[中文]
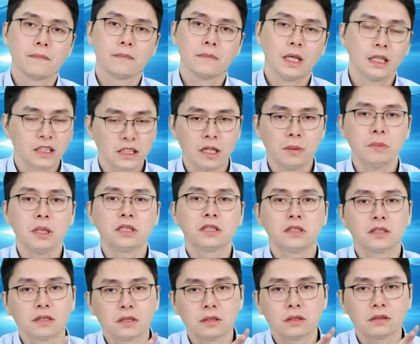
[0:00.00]
但前面
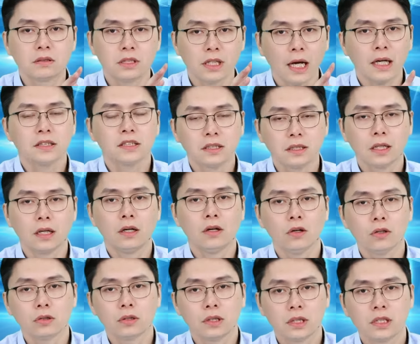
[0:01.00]
其实降息延
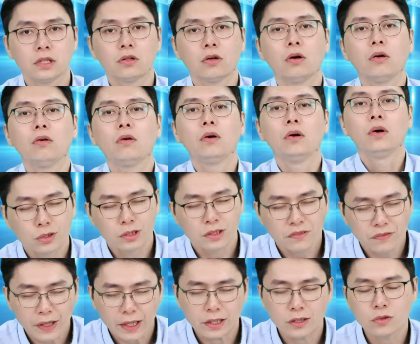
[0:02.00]
后的利空就已
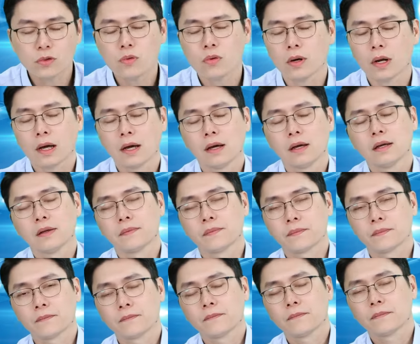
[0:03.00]
经反映过
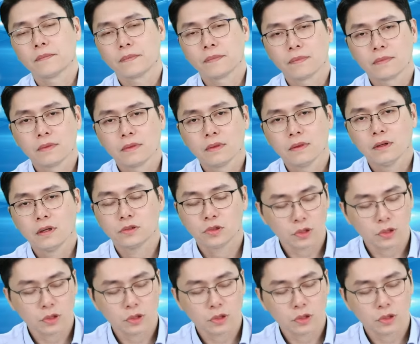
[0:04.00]
了，